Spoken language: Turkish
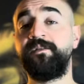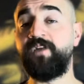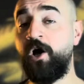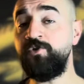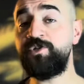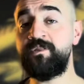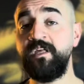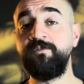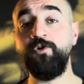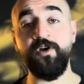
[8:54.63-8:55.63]
Daha
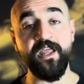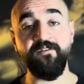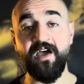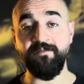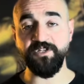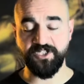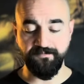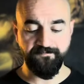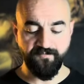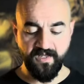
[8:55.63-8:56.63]
öncesinde de bu örneği
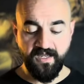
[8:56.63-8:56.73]
vermiştim.